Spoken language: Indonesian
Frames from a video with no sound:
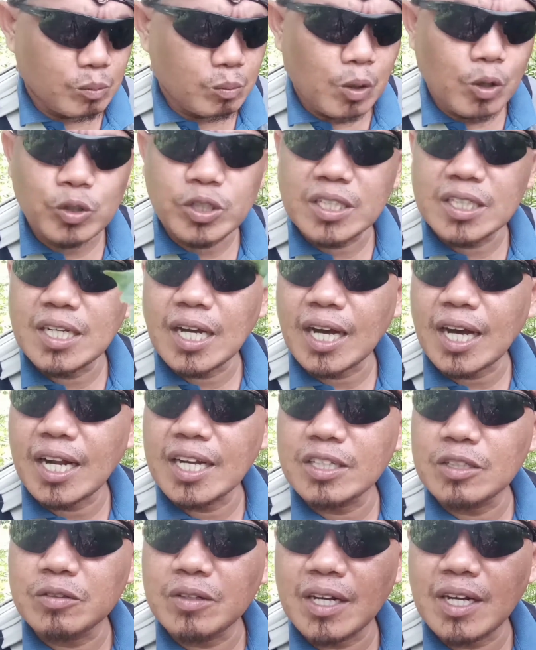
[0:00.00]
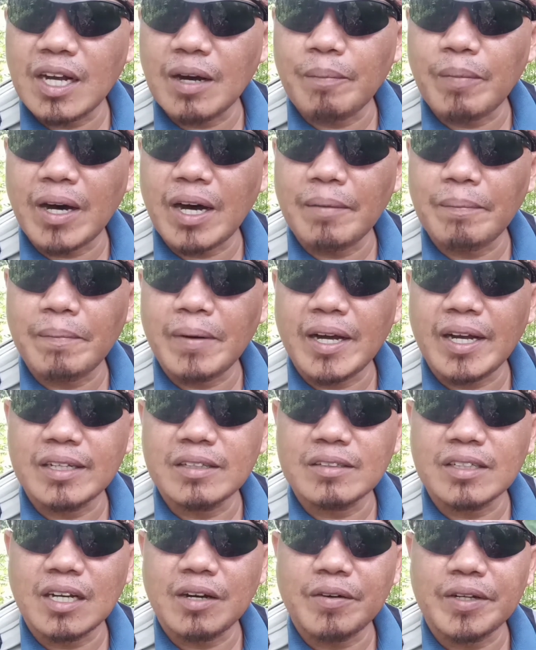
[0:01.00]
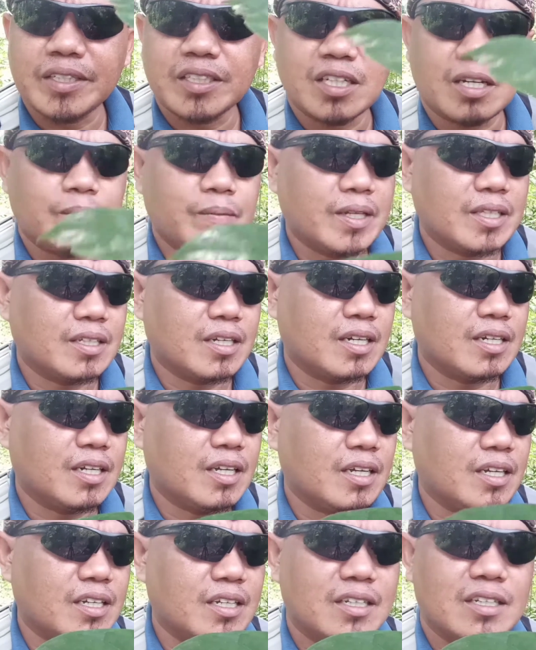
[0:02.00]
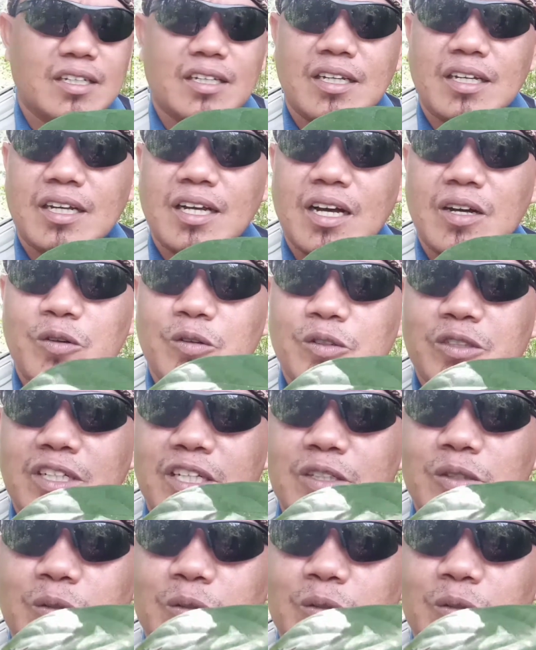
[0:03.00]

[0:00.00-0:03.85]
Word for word: mau tiga kali juga nggak apa-apa kawan sahabat karena Kang Uje